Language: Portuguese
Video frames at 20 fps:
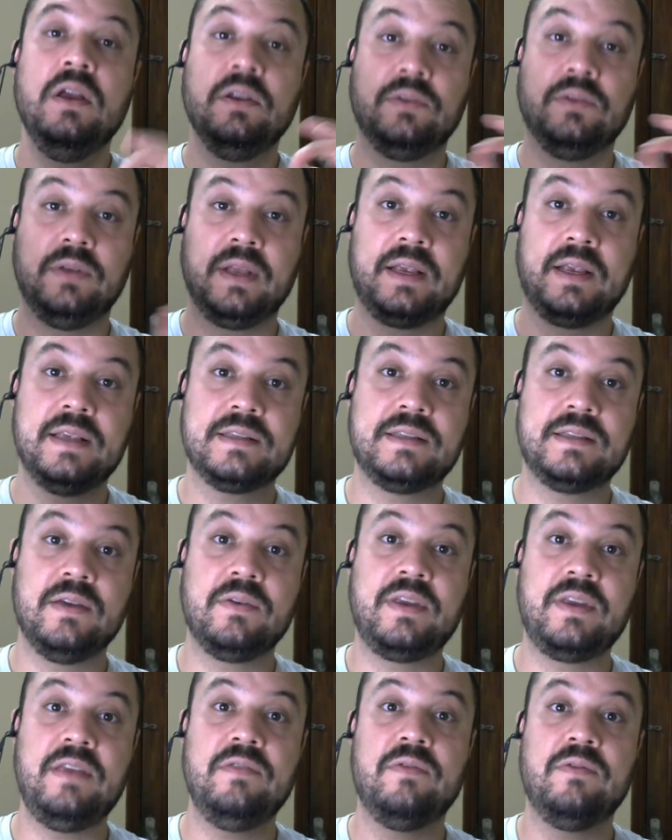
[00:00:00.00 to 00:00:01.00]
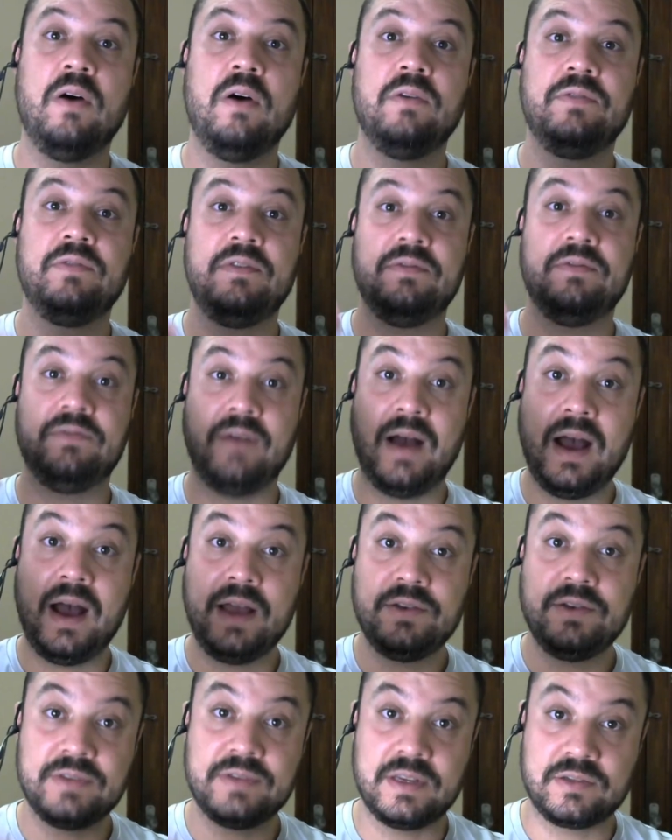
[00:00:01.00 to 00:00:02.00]
Toda questão que envolve
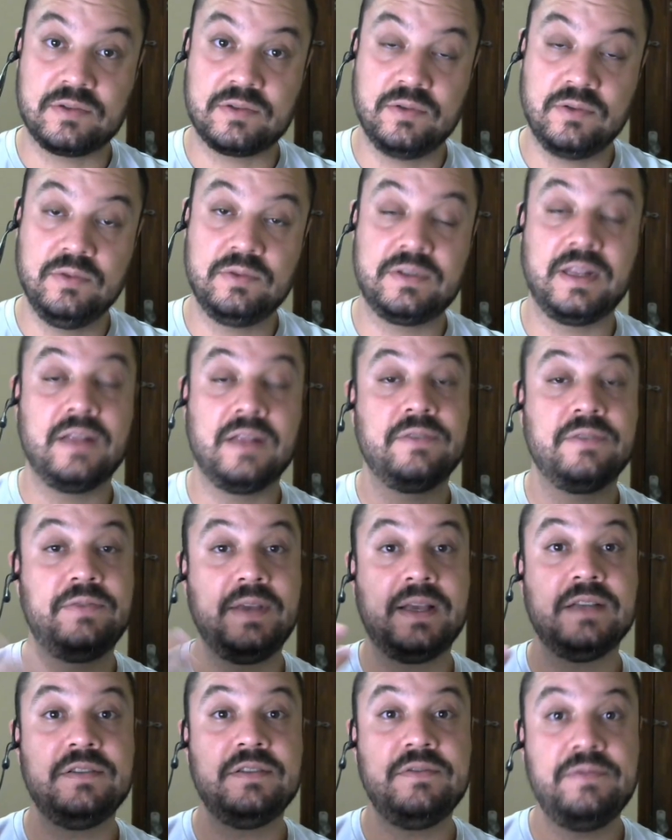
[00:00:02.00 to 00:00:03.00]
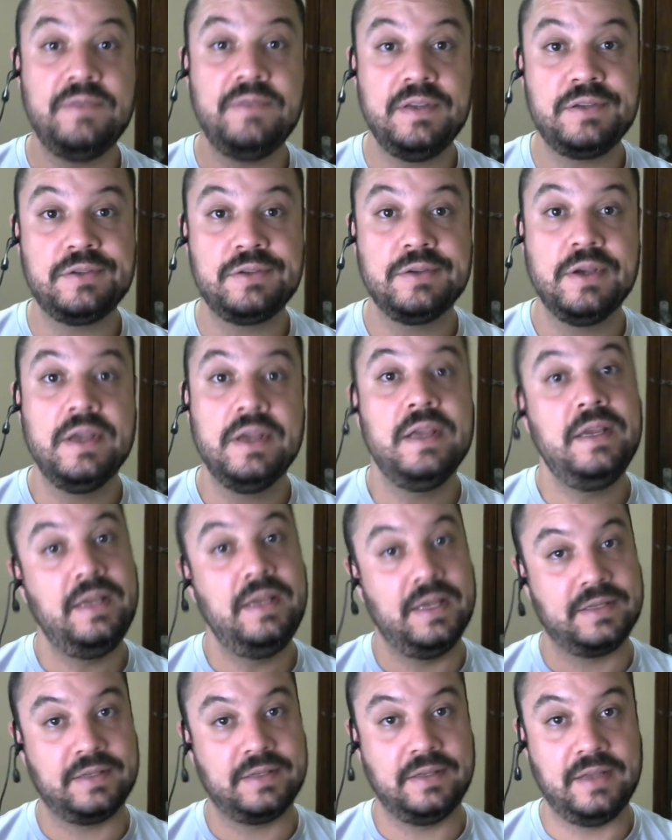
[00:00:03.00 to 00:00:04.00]
vários assuntos, ela fica difícil
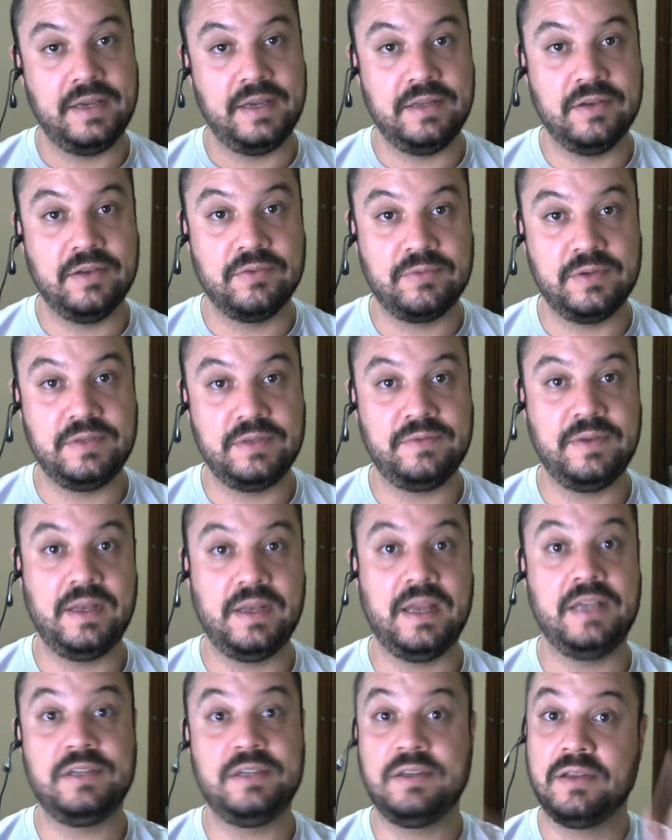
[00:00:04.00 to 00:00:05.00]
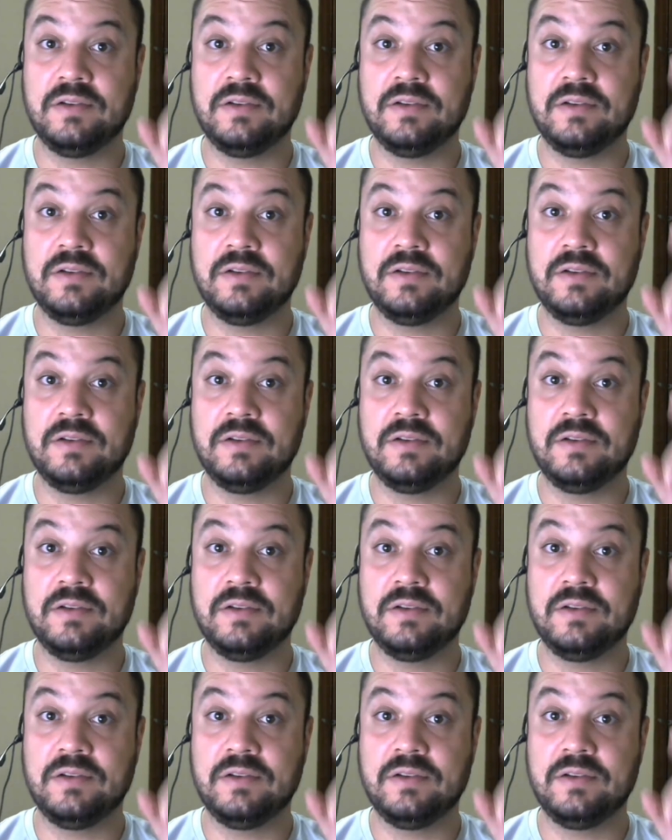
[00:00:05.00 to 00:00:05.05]
e essa daí foi diferente.